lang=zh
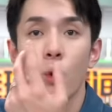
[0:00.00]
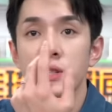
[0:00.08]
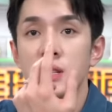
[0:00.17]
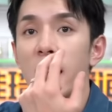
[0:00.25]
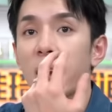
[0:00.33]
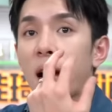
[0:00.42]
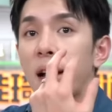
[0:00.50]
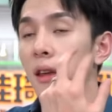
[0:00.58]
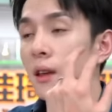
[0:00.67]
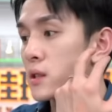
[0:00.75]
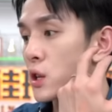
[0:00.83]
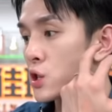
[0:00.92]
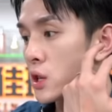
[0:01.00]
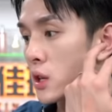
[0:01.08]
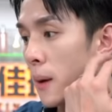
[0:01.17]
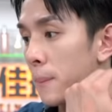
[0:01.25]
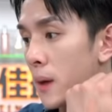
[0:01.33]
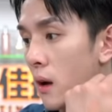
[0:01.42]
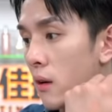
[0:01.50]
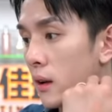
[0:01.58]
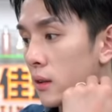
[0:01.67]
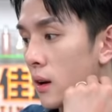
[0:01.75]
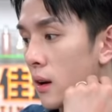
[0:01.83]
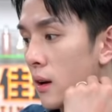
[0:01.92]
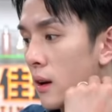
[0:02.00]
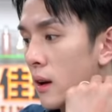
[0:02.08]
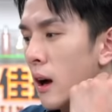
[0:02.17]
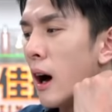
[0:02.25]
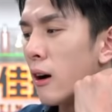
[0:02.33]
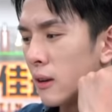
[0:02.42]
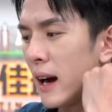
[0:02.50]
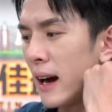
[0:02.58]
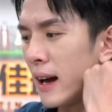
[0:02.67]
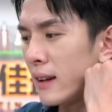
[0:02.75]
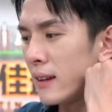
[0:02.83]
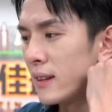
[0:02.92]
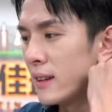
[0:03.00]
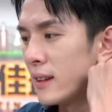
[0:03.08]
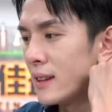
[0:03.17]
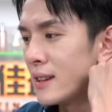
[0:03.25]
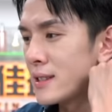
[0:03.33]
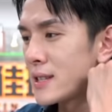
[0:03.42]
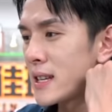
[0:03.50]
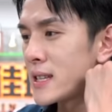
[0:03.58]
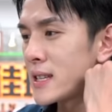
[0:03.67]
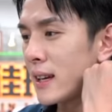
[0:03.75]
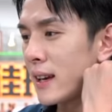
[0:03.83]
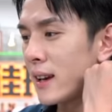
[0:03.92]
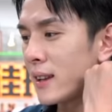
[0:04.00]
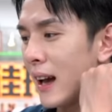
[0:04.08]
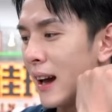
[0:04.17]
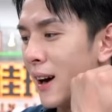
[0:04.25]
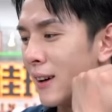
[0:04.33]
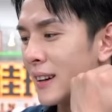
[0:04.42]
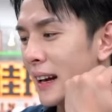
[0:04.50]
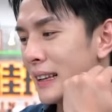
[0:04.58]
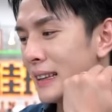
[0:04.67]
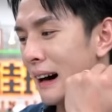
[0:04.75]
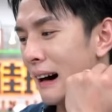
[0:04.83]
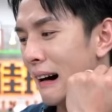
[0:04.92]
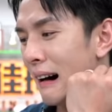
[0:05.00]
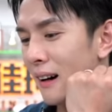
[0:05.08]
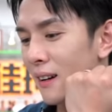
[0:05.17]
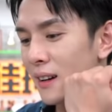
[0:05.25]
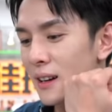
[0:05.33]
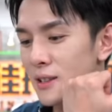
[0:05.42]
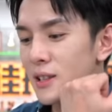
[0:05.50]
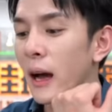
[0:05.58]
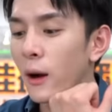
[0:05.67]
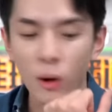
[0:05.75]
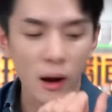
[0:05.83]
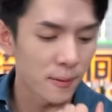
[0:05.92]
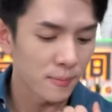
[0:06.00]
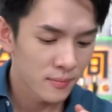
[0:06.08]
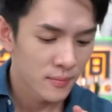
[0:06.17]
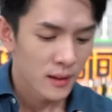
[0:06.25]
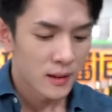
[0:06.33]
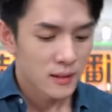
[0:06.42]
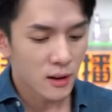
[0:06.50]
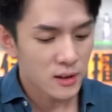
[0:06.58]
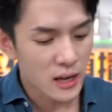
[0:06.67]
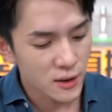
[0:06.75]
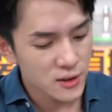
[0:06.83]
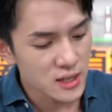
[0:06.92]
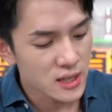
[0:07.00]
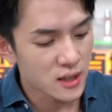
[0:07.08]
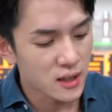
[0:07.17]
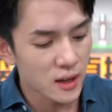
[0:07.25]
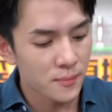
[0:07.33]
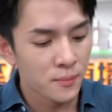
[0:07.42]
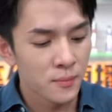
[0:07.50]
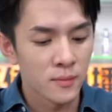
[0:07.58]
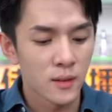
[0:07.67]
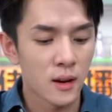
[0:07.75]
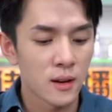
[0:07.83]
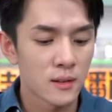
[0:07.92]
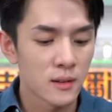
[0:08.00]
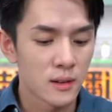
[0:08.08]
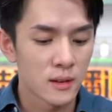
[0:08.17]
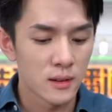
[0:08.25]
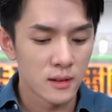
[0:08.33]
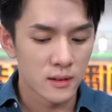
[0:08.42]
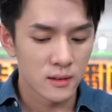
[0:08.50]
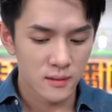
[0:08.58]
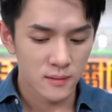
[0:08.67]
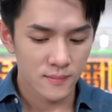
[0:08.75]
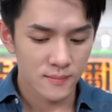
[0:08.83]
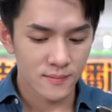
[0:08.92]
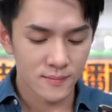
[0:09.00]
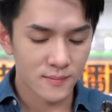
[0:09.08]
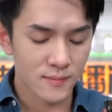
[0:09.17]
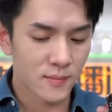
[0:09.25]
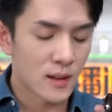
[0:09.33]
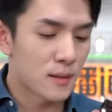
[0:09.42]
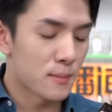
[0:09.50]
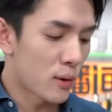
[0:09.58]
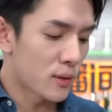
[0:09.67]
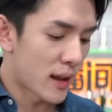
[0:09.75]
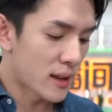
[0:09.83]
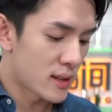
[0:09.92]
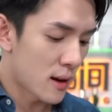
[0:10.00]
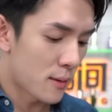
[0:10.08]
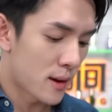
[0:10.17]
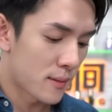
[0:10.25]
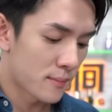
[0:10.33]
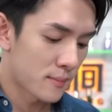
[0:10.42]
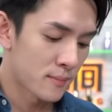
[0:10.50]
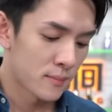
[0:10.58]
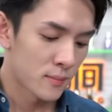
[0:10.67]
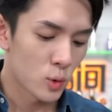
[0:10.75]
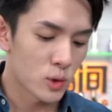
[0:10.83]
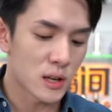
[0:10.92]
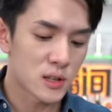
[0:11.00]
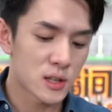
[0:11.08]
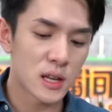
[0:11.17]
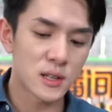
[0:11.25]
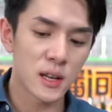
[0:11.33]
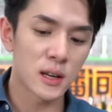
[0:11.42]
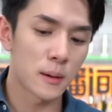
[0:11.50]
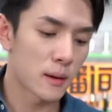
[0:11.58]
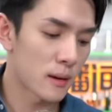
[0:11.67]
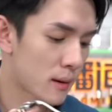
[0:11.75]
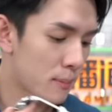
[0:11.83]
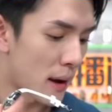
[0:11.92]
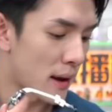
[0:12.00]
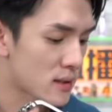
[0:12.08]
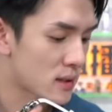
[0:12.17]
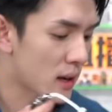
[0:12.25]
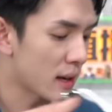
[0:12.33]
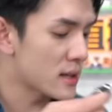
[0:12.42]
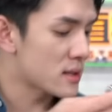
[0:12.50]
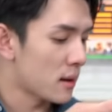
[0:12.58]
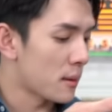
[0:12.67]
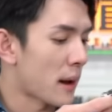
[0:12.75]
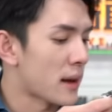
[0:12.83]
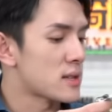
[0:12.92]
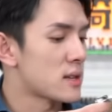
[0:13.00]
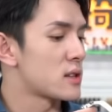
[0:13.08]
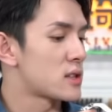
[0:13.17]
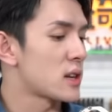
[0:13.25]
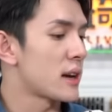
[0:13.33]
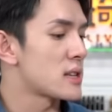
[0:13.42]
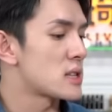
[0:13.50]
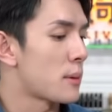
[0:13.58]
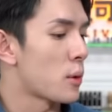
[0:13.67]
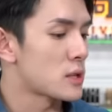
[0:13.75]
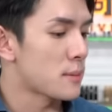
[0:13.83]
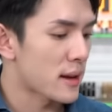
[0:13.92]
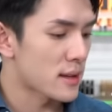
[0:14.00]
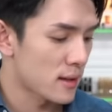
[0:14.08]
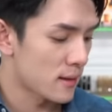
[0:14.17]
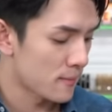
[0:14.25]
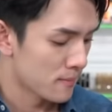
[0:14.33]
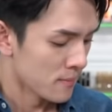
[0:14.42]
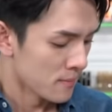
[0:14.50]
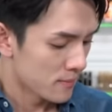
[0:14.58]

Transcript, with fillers: 这种磨砂感的颜色是真的很漂亮的，好看。谢谢，太好看了，这男款。嗯，然后还有这几个，当心啊，当心啊，比较贵。那你帮我拿一下好不好？好，我想试一下这个白色、黑色、白色，你是黑色吧？我是白色。